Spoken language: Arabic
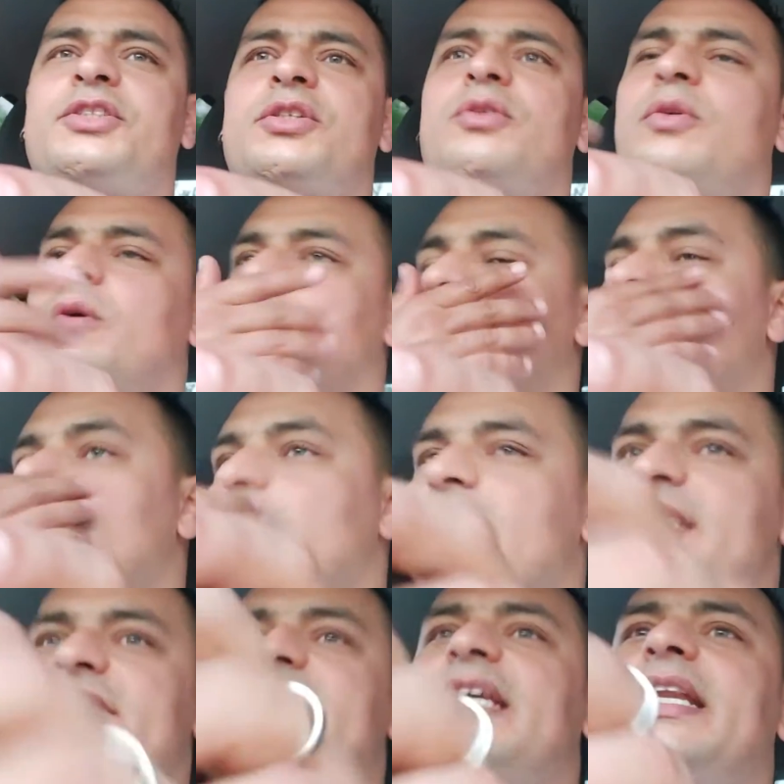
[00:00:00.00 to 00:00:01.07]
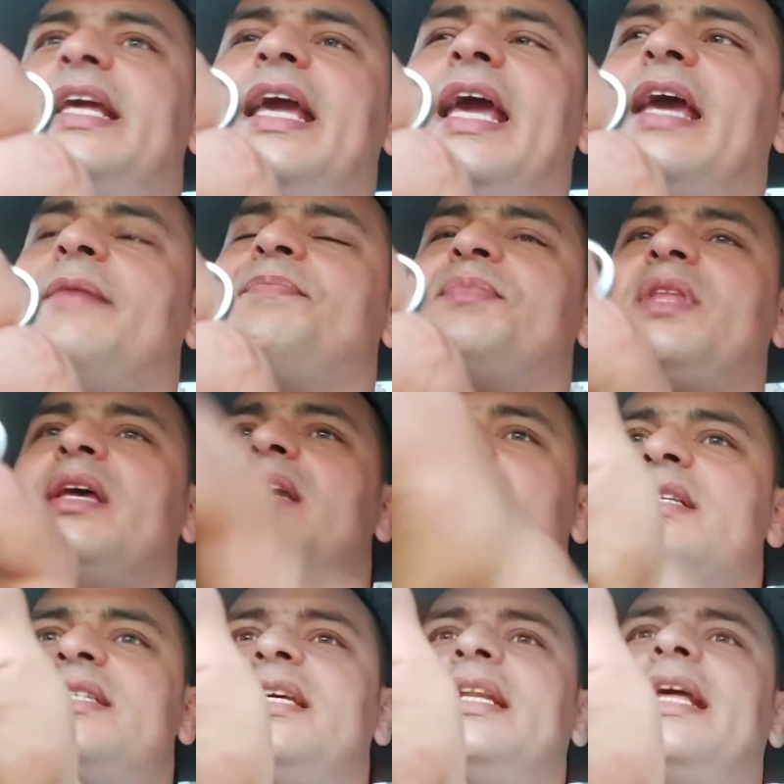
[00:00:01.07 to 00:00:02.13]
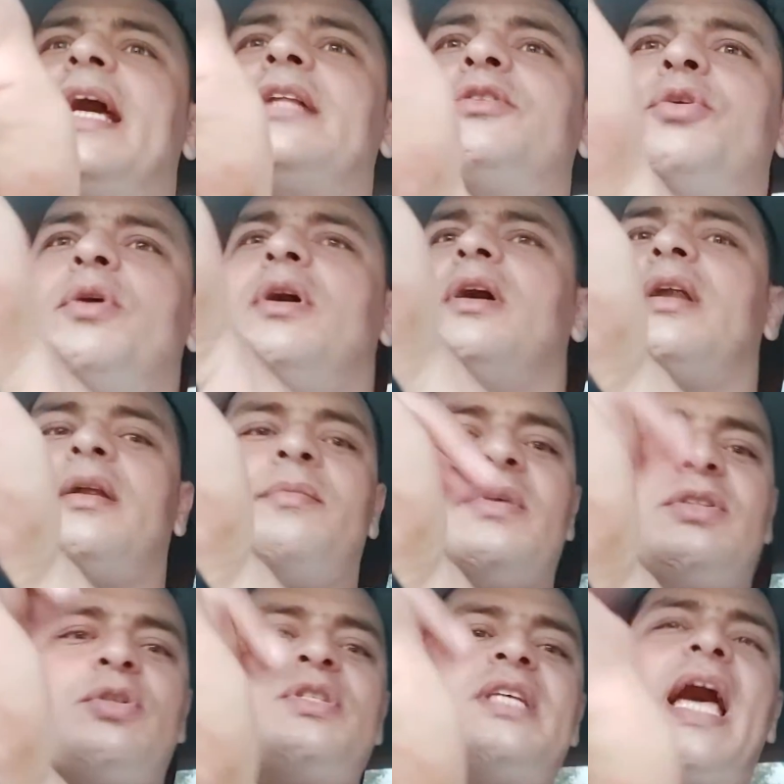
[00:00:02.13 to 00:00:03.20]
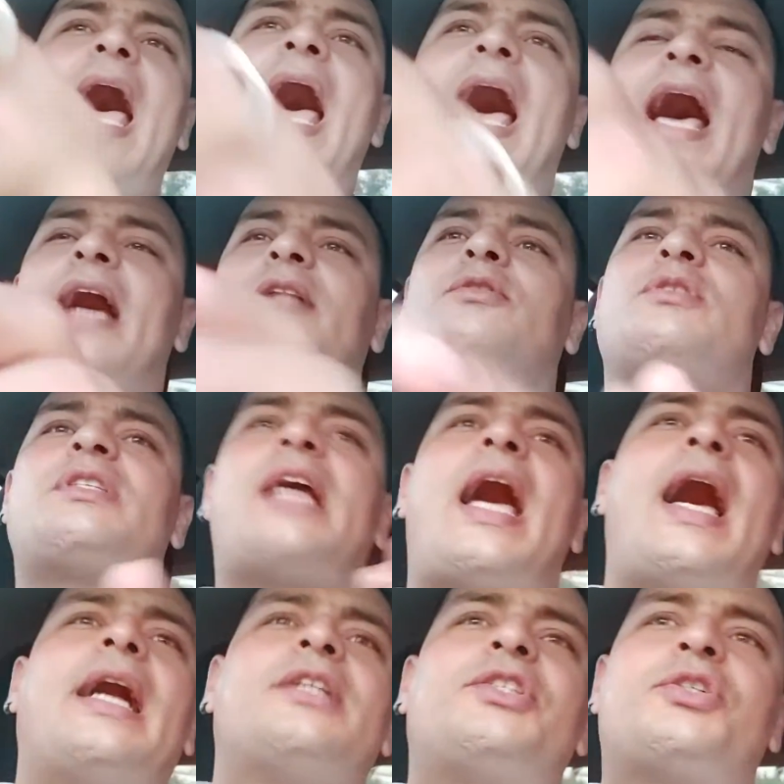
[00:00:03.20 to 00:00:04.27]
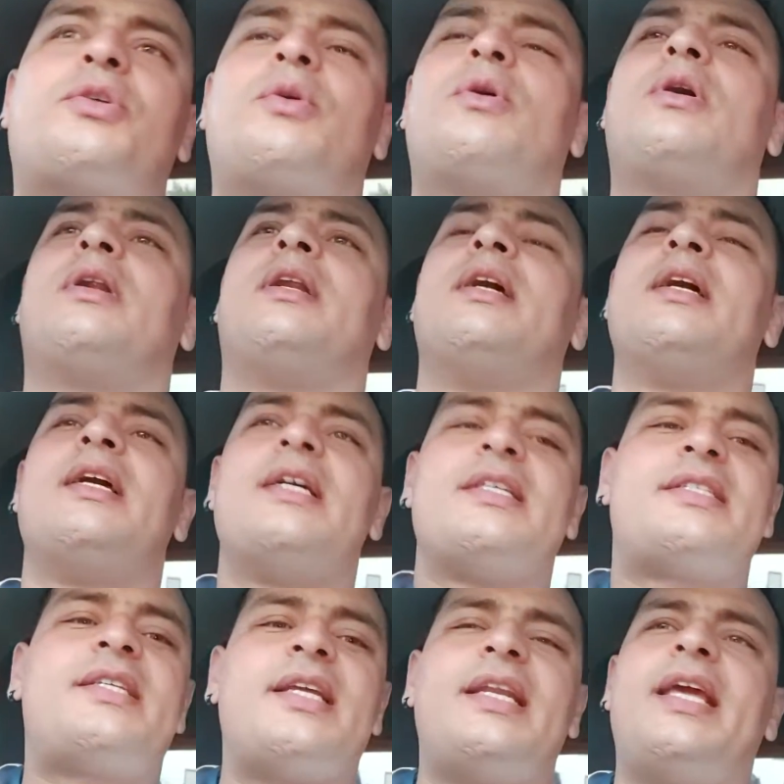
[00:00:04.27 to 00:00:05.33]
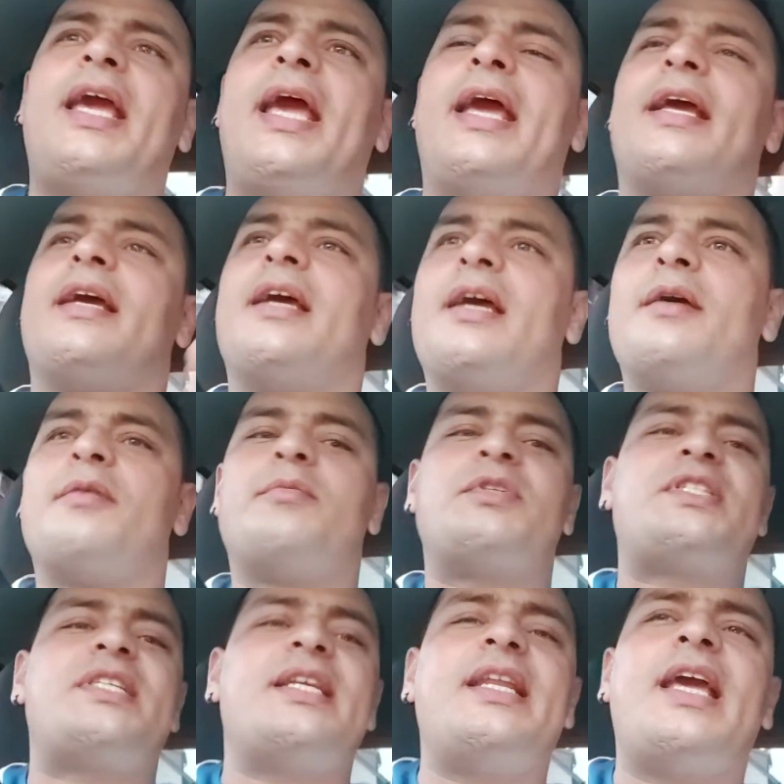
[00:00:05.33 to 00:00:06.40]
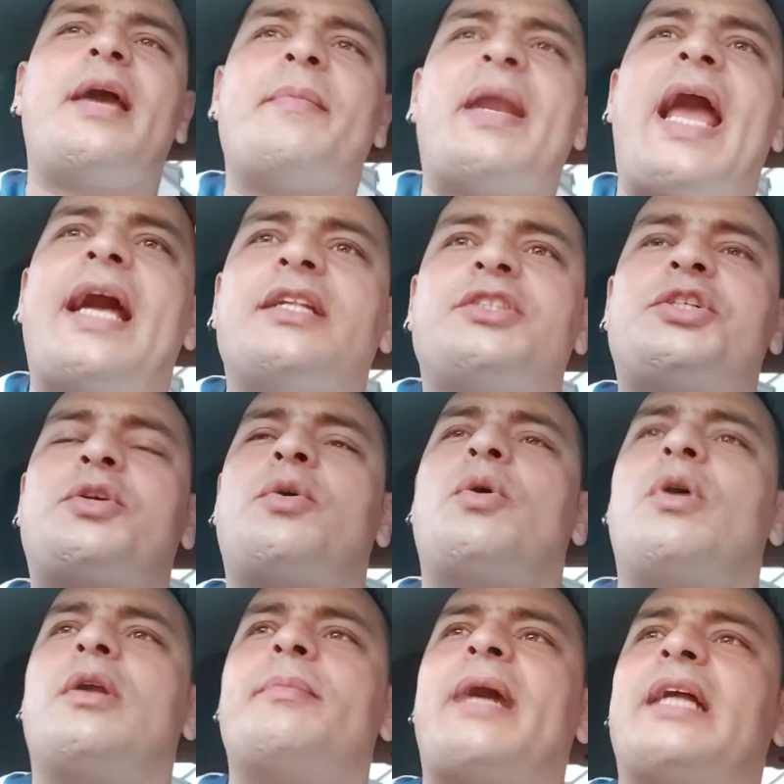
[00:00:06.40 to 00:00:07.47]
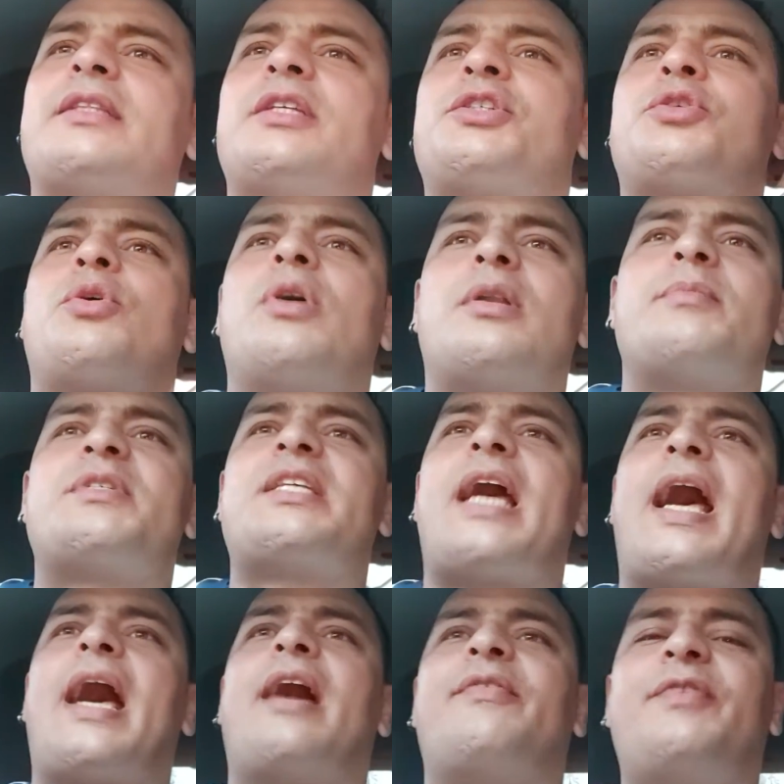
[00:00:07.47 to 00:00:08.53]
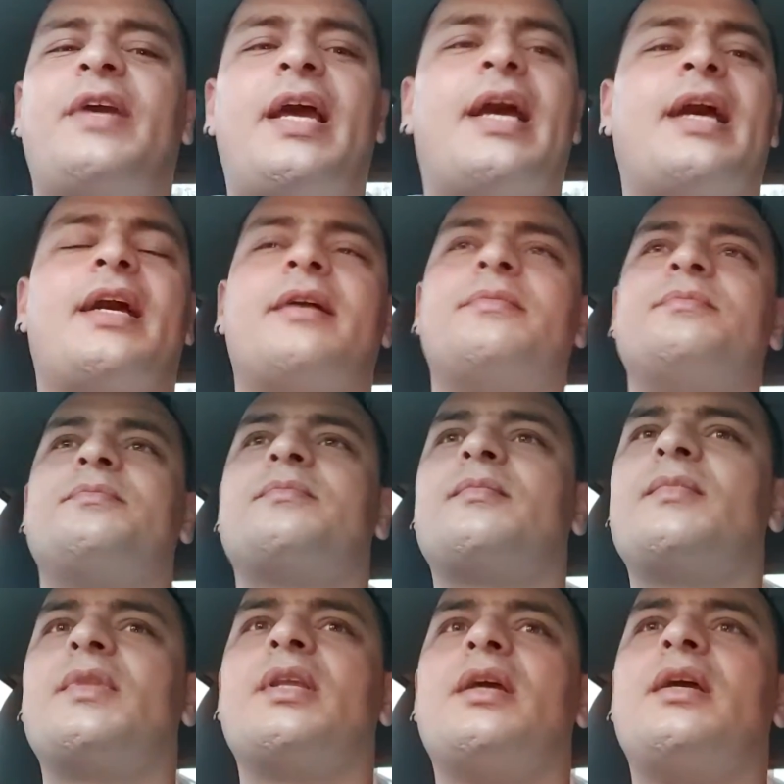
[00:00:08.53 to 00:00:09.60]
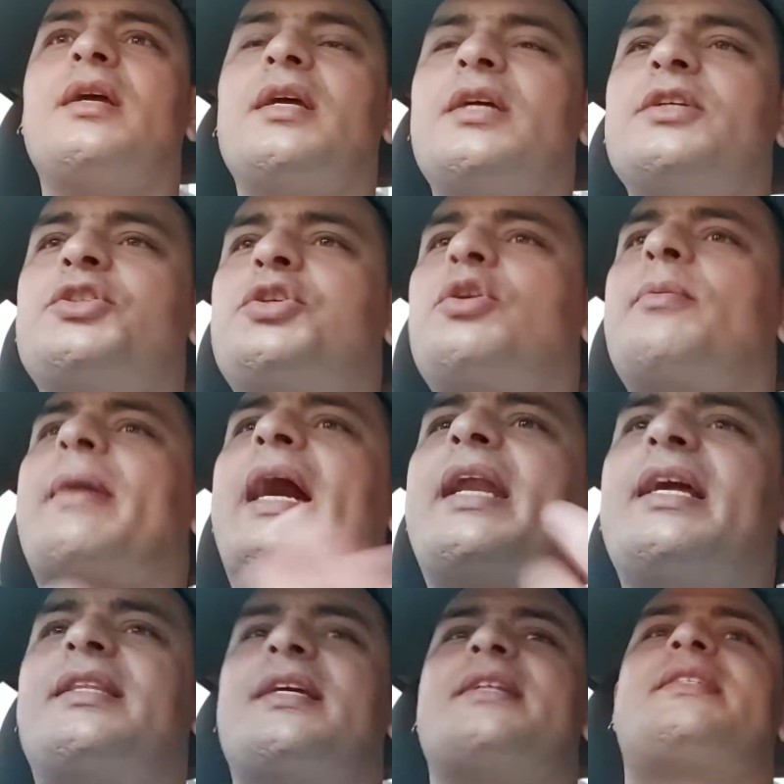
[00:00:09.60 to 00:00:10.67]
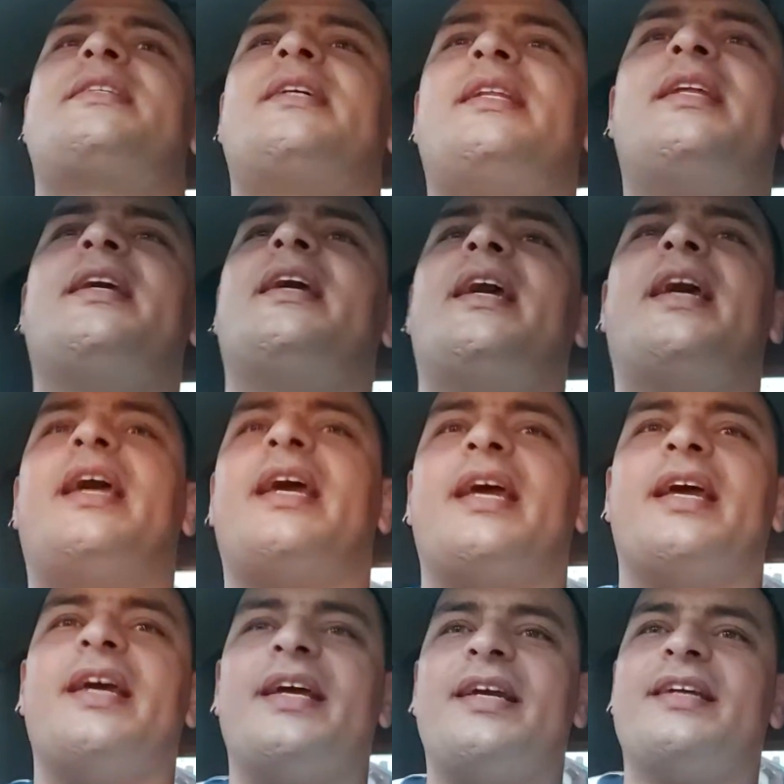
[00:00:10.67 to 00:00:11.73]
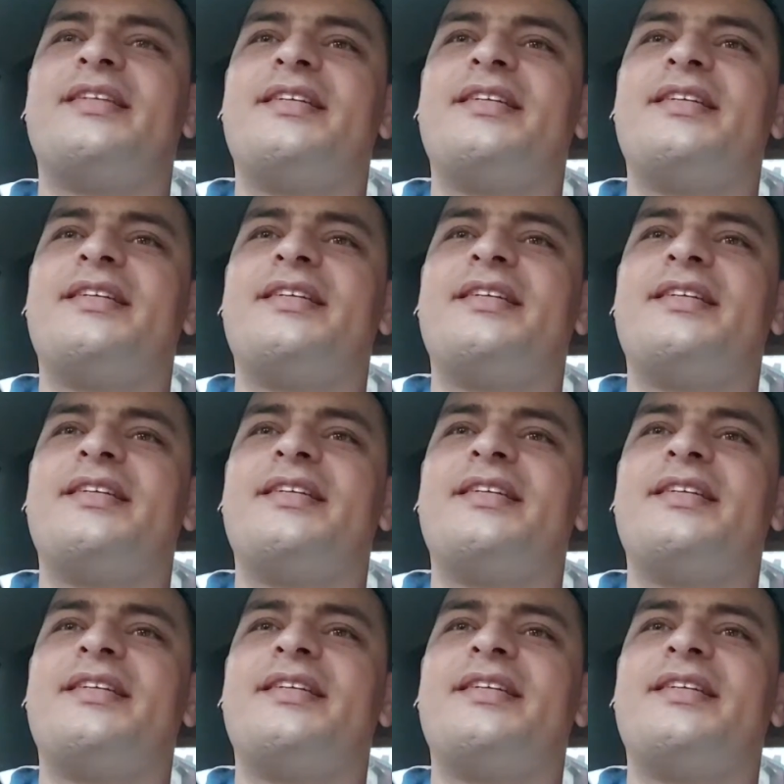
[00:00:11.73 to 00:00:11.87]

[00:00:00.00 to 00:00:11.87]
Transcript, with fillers: شنو سيني سينياتور تصحاحه تصحاحه شكون سيني سيني من عند شكون معناتها شكون مصحح فيها شنو معناتها سيني